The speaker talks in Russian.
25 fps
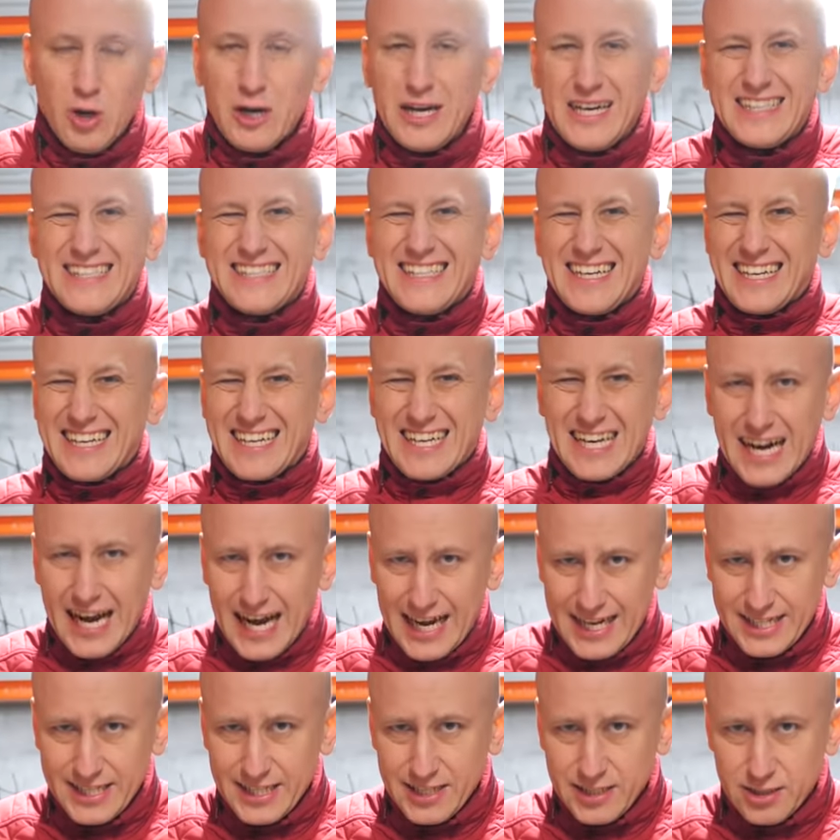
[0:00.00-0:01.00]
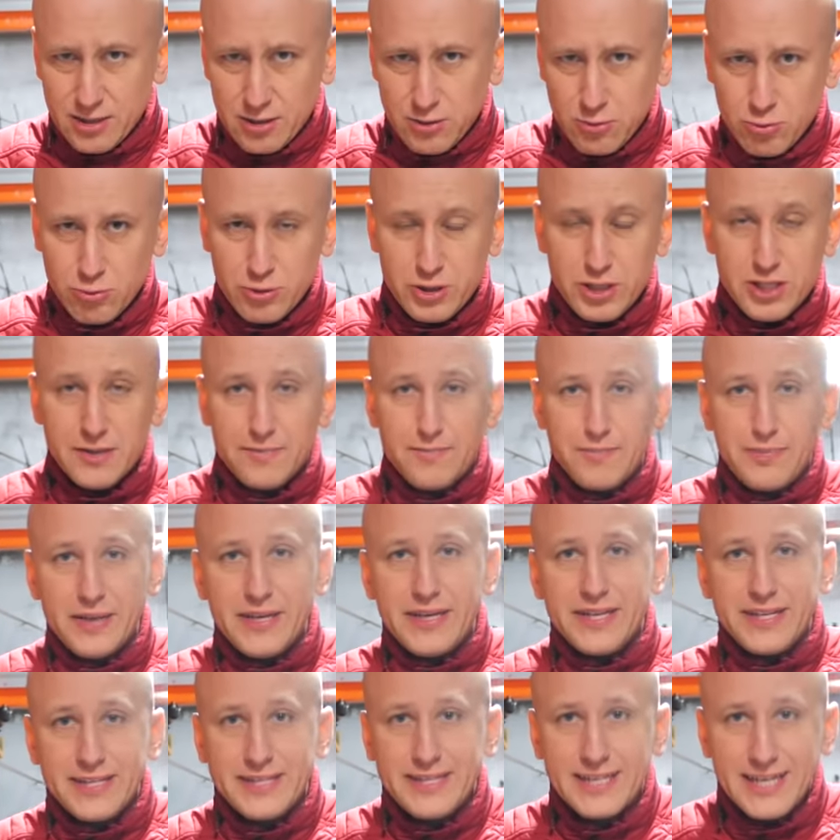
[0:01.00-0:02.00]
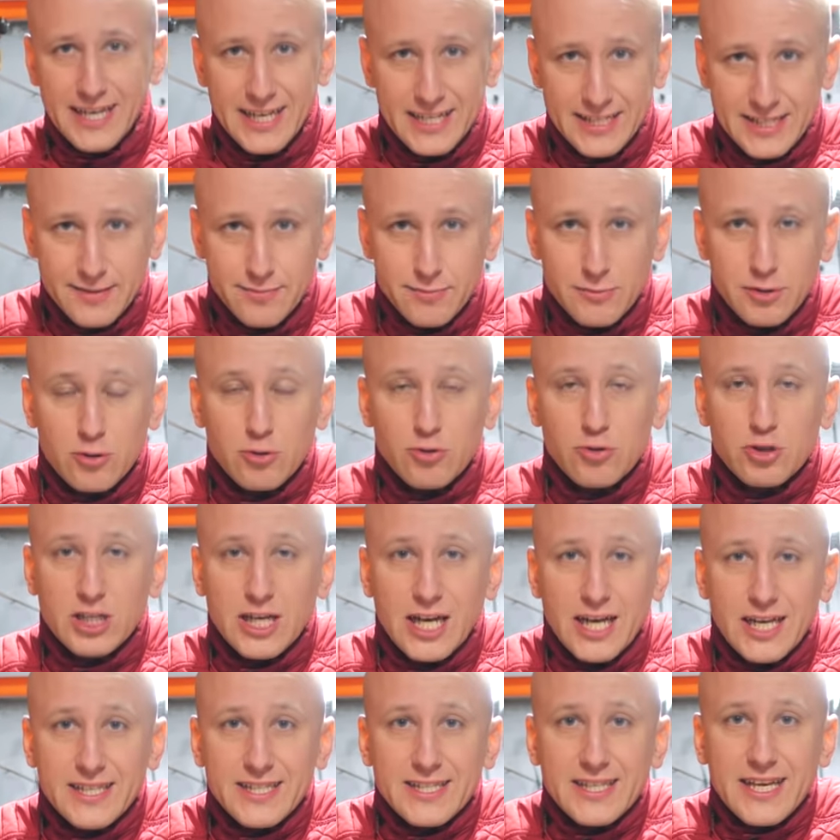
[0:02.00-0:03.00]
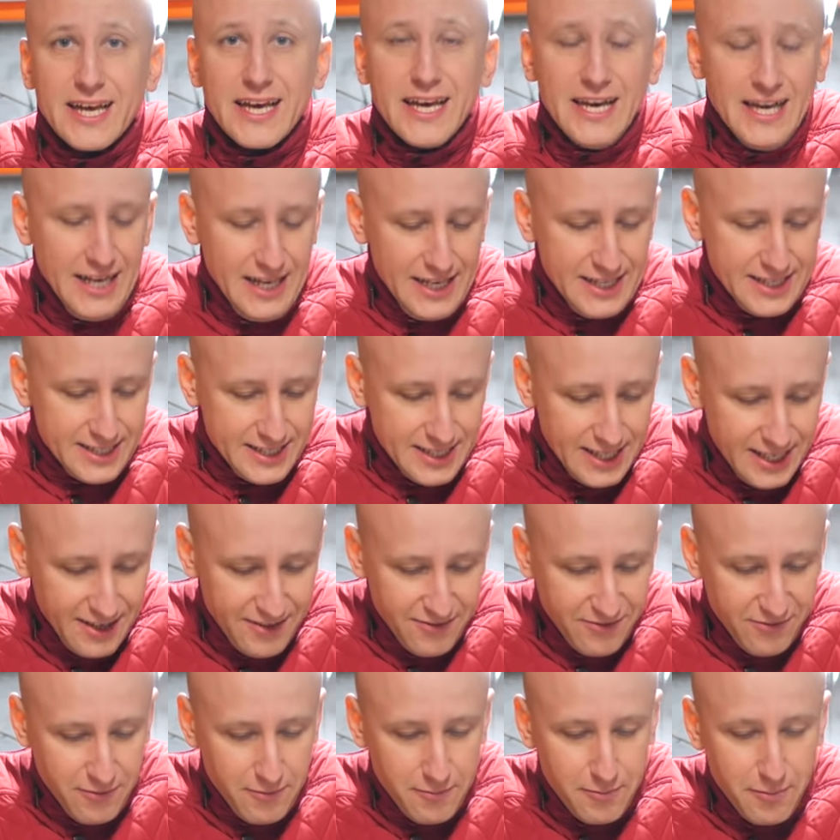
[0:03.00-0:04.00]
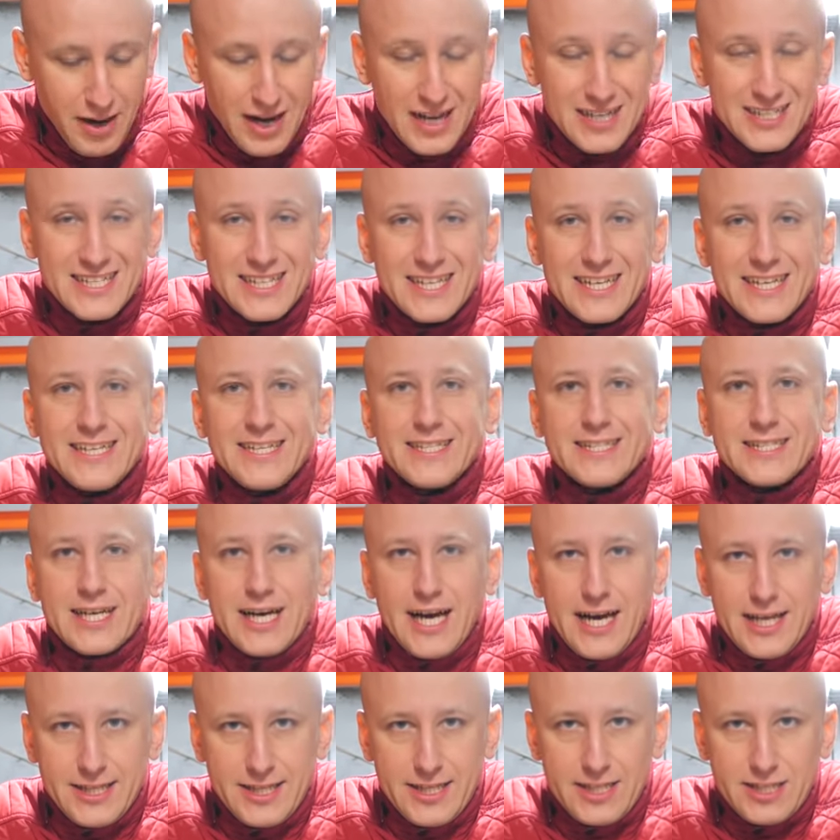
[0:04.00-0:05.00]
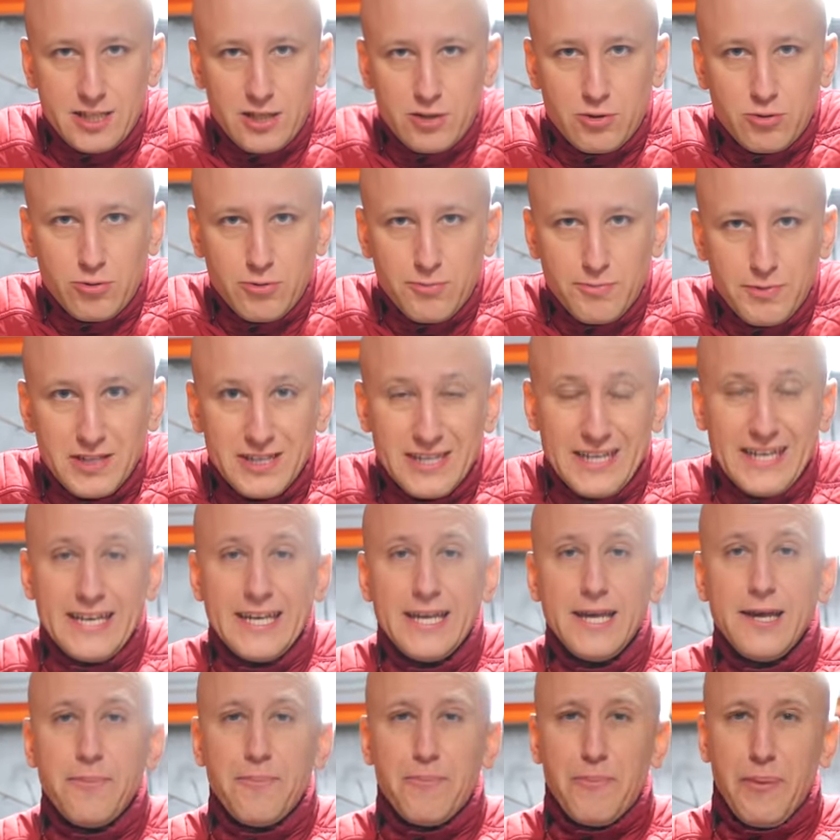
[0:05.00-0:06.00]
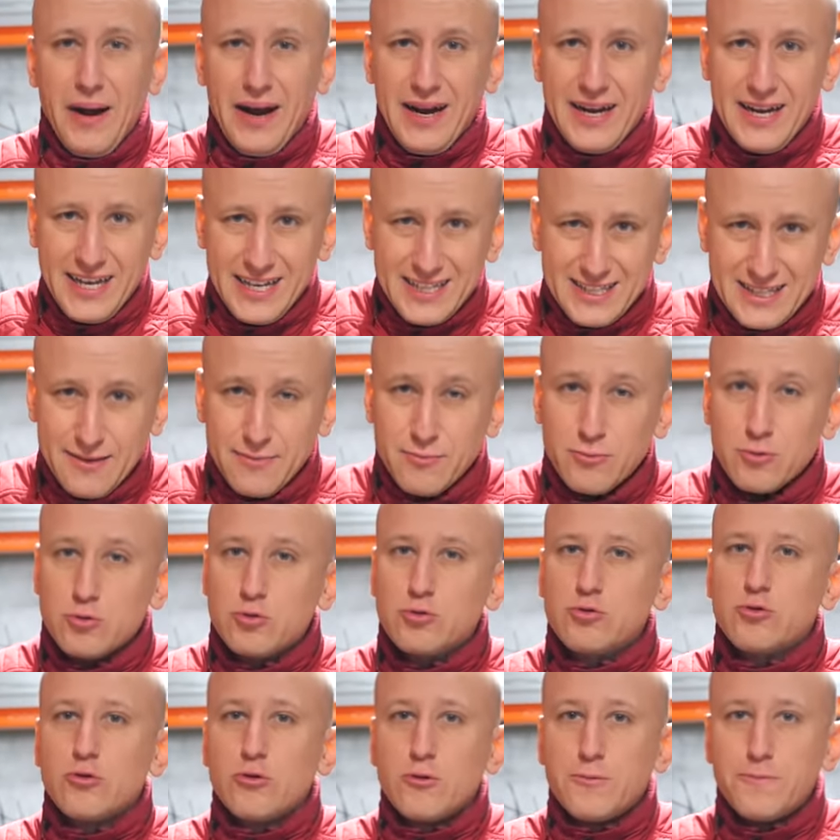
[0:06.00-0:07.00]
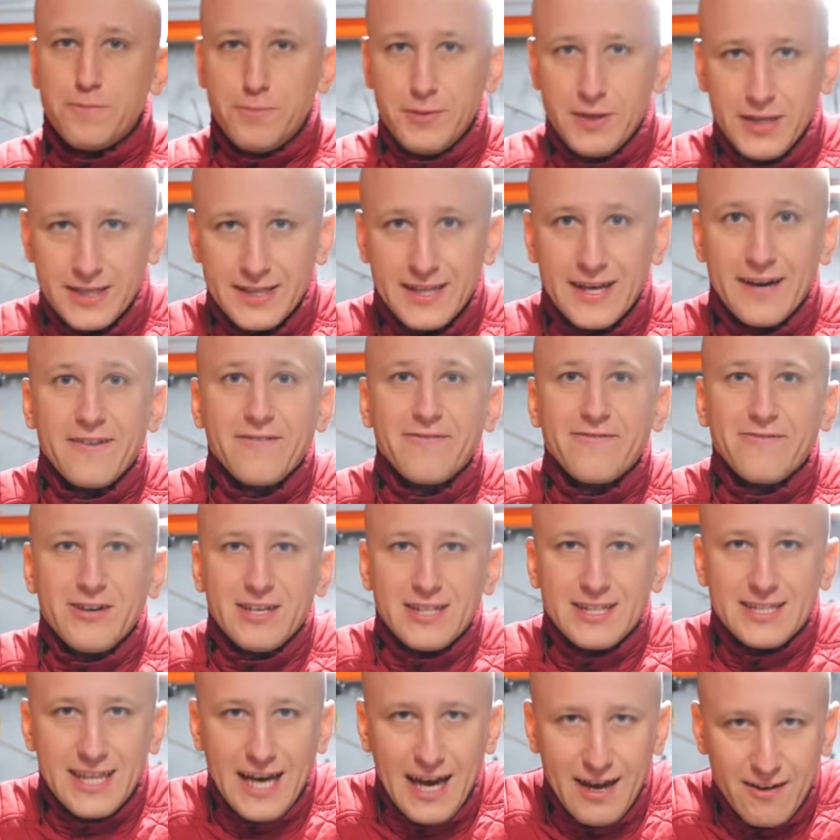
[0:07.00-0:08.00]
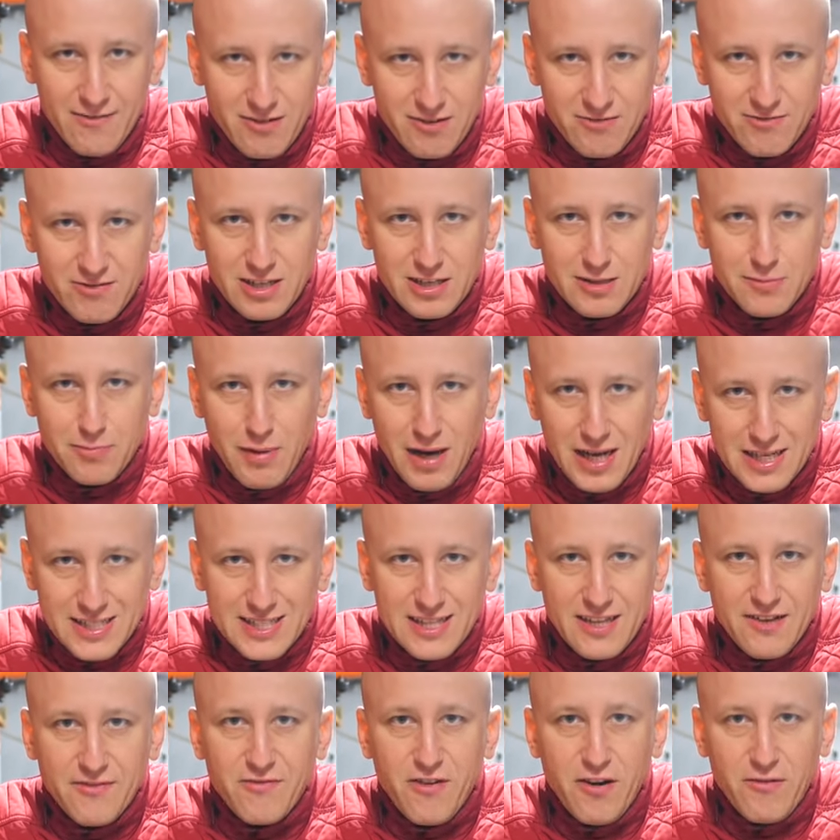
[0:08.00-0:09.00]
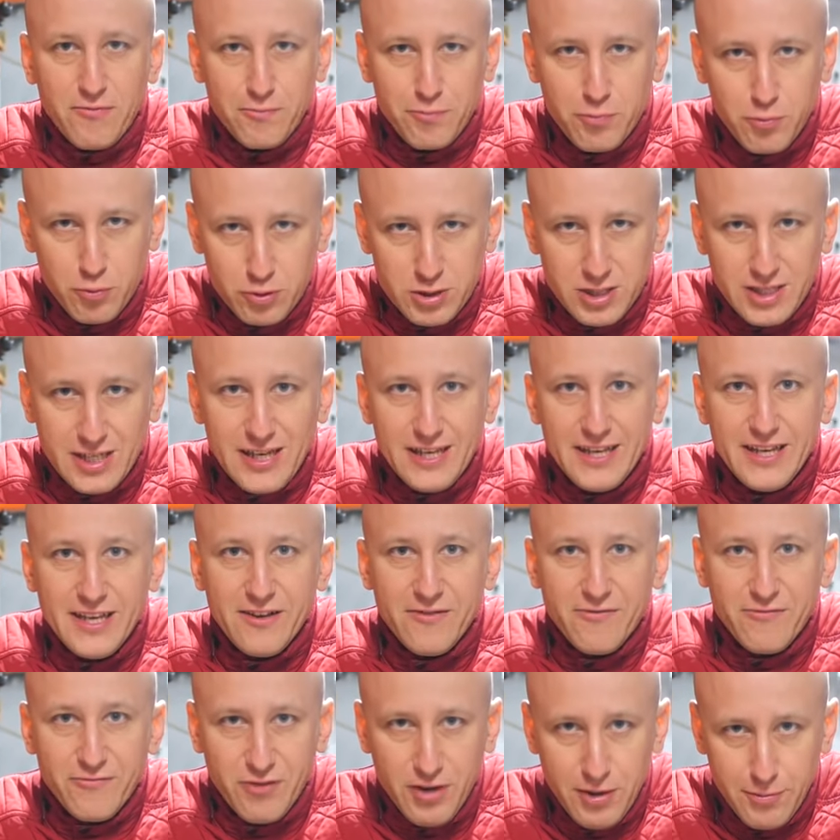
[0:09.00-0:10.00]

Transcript: Но это крайний случай. Перед этим нарушается слив масла из картриджа турбины. И поэтому турбина выдавливает масло во впуск и